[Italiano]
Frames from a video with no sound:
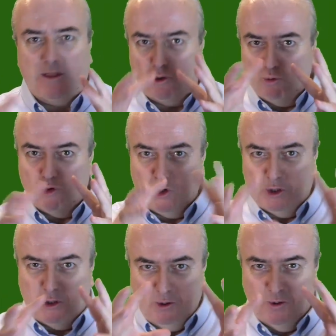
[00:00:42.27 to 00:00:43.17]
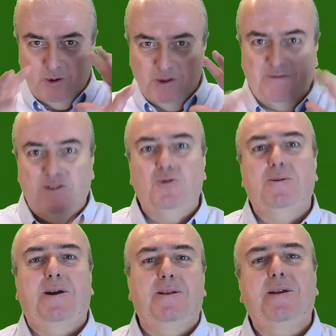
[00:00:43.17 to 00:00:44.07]
suggestiono, ti faccio
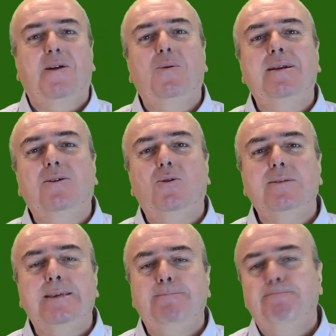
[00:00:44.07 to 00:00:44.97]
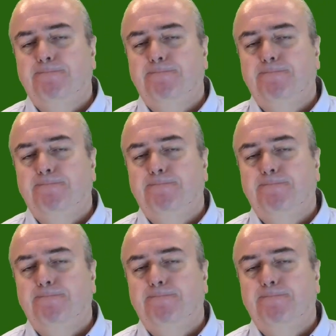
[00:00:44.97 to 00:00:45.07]
credere qualcosa?